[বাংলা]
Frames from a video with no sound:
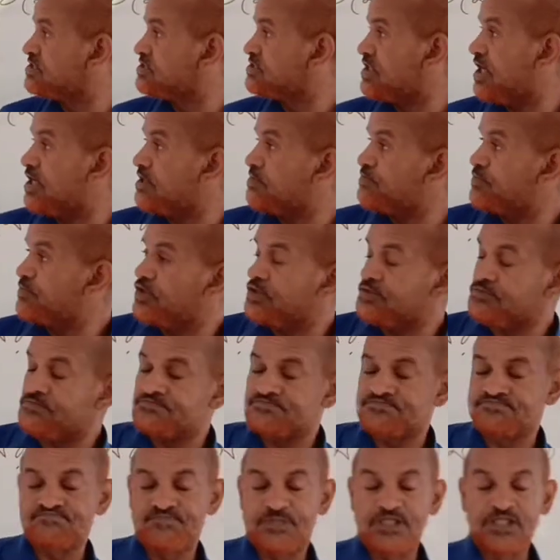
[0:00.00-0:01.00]
তারপর
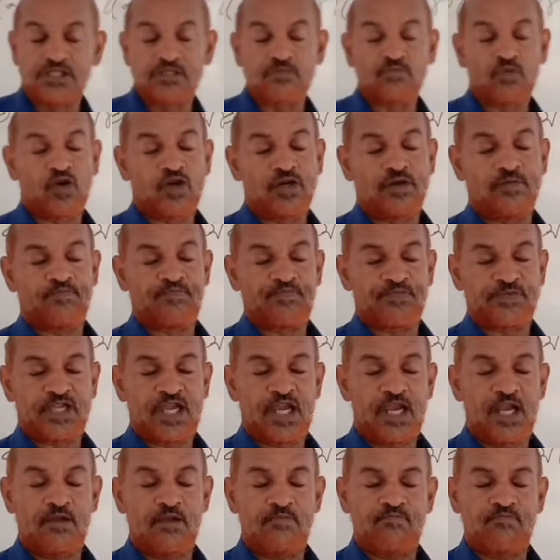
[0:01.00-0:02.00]
বিনিময়
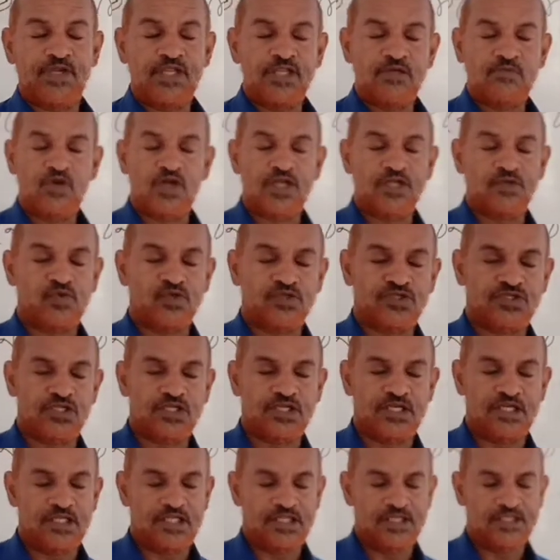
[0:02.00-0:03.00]
হ্যাঁ বিনিময় করতে
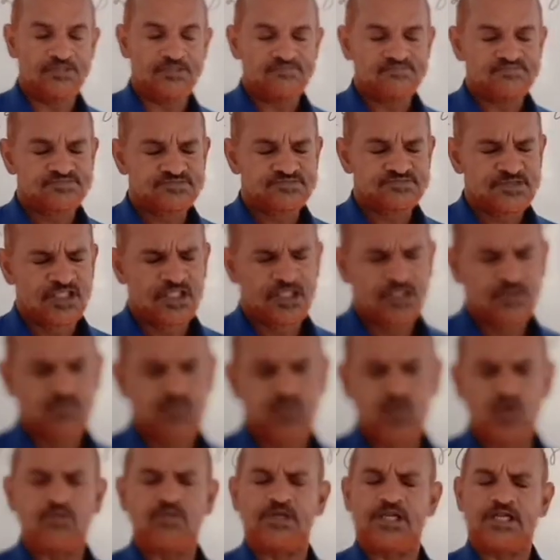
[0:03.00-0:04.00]
গেলে
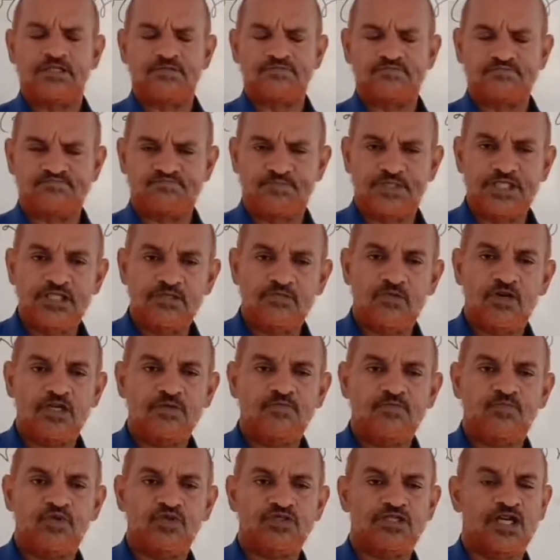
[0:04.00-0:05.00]
পূর্বে
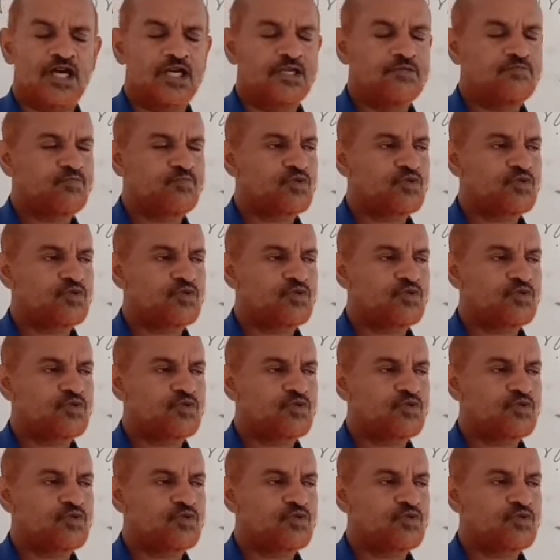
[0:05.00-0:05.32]
বিনিময় প্রথায়